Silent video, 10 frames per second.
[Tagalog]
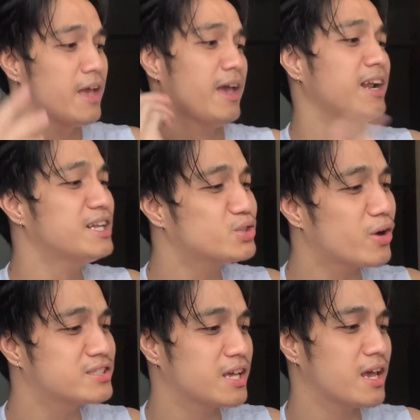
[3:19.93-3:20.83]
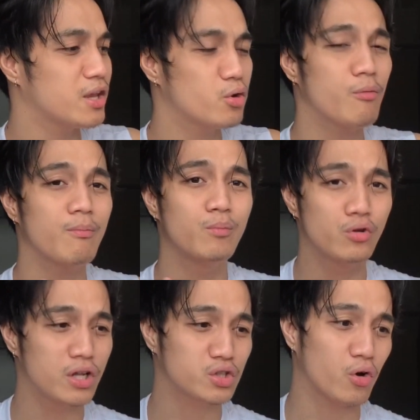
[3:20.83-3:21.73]
And ito kasi, yung
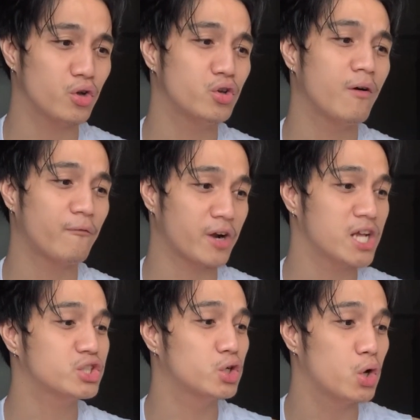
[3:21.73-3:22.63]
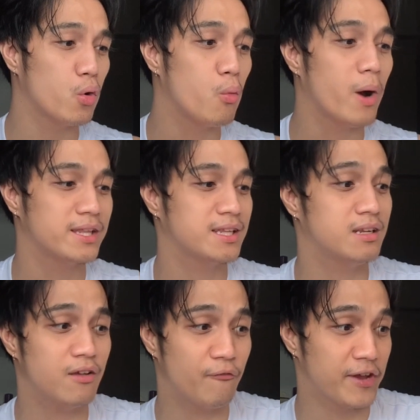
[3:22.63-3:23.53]
blue na to, yung Fresh Glow
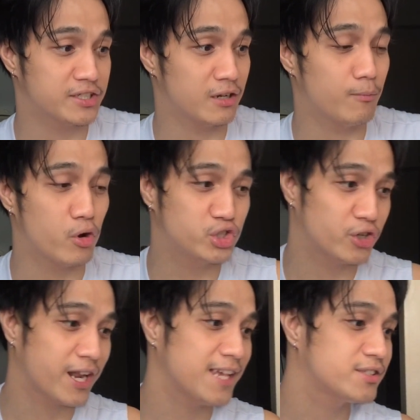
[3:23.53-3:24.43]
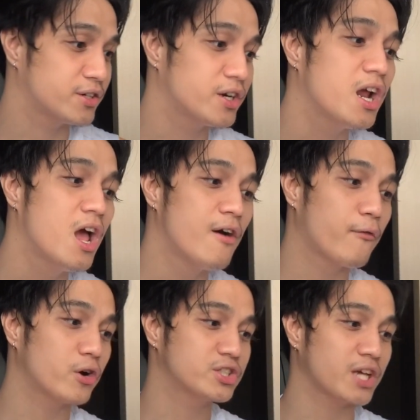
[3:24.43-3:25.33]
Whitening Facial Moisturizer
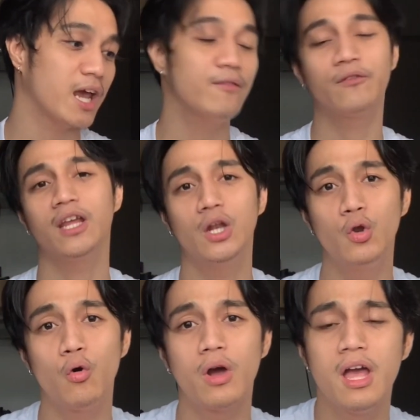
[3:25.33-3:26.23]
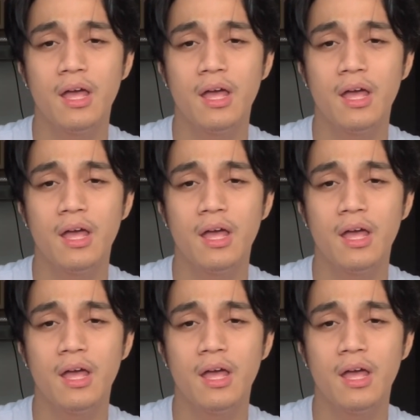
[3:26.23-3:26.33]
for Shine Free Look.